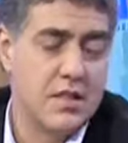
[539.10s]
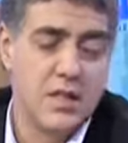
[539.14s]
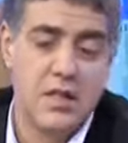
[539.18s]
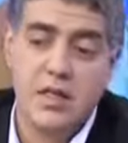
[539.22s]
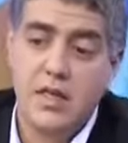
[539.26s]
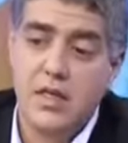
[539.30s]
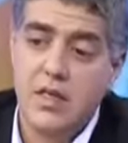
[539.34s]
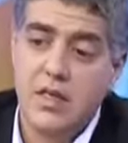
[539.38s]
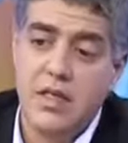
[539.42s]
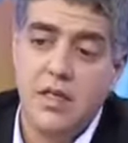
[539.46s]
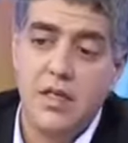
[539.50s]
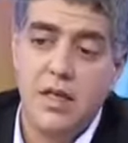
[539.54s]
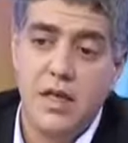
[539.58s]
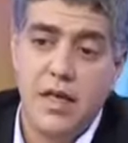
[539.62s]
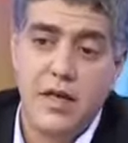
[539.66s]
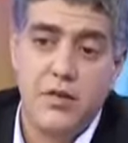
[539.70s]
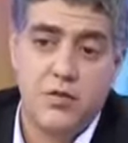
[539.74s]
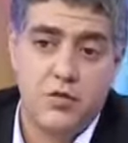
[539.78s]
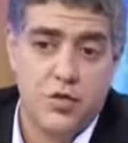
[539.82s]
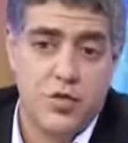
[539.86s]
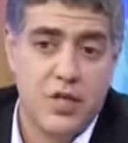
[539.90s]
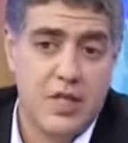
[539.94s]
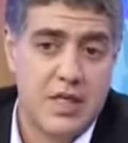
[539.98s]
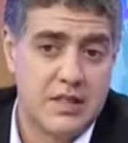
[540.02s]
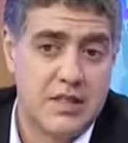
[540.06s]
y, de
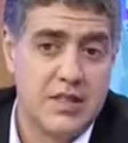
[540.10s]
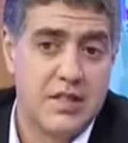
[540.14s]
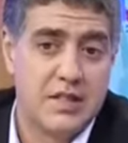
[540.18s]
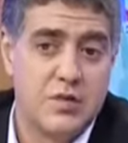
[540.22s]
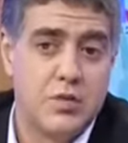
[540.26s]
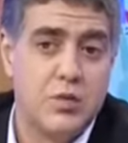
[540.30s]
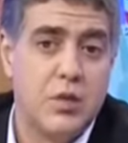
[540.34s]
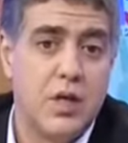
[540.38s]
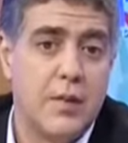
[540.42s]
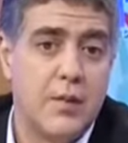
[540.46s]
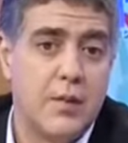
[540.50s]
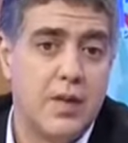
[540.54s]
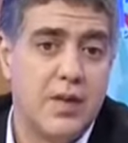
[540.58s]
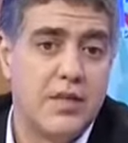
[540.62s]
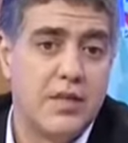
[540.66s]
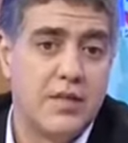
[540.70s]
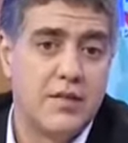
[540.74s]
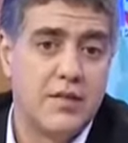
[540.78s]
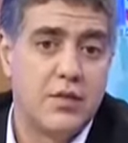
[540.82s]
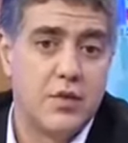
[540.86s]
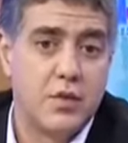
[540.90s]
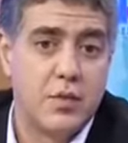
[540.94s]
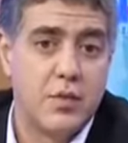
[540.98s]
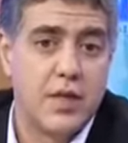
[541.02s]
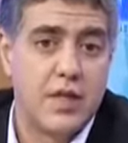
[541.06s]
hecho ya existe una
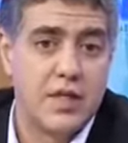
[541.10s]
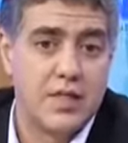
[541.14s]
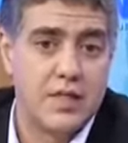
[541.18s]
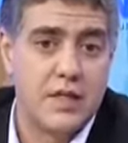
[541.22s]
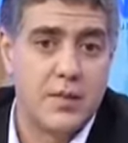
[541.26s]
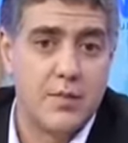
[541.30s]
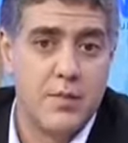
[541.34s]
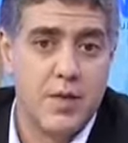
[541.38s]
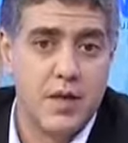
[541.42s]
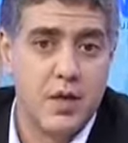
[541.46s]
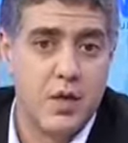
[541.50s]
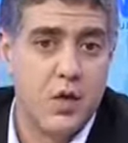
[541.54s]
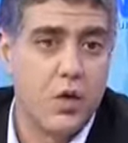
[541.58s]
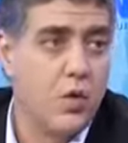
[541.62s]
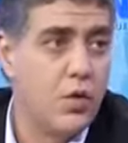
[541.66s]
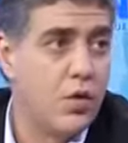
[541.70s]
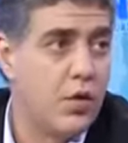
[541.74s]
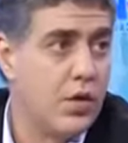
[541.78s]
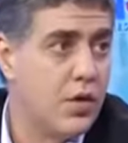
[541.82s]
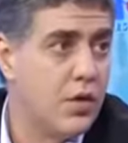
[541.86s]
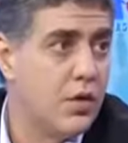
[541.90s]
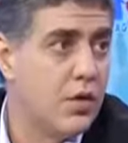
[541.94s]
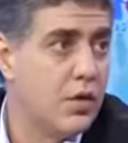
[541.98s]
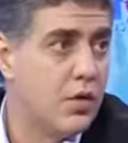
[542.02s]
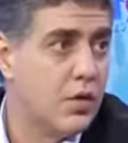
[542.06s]
plataforma que es el marco
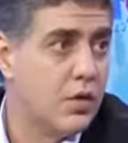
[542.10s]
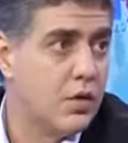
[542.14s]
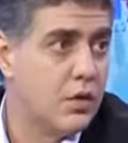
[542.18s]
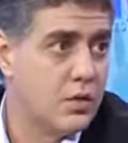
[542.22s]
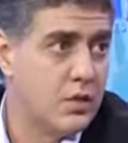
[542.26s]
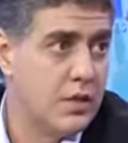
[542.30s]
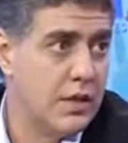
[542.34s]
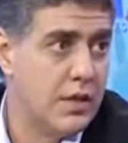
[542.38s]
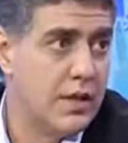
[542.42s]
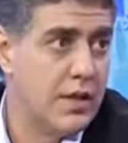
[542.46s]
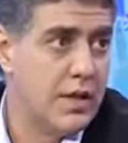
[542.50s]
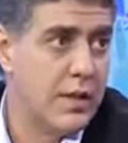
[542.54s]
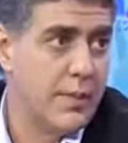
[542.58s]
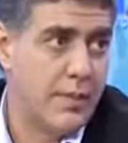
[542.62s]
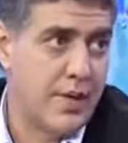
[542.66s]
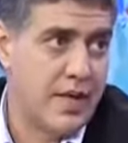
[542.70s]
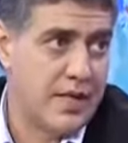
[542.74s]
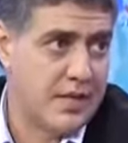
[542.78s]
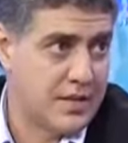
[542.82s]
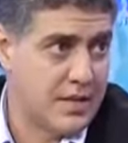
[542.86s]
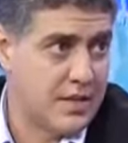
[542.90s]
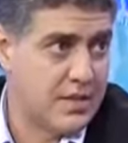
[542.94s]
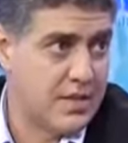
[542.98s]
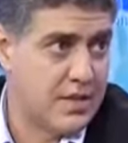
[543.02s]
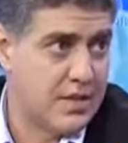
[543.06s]
jurídico de
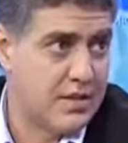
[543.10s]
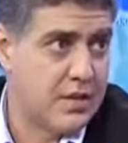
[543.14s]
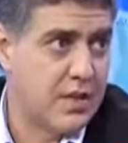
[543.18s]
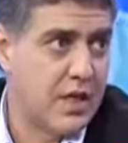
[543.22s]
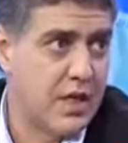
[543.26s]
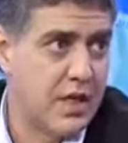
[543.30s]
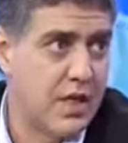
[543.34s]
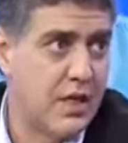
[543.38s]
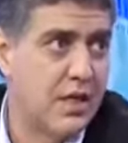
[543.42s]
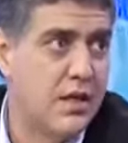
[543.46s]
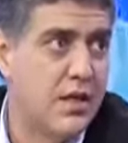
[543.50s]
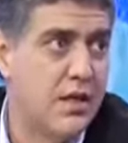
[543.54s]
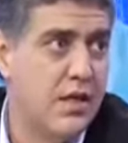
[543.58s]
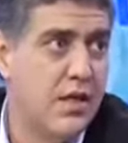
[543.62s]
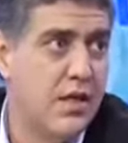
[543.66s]
paz que se está...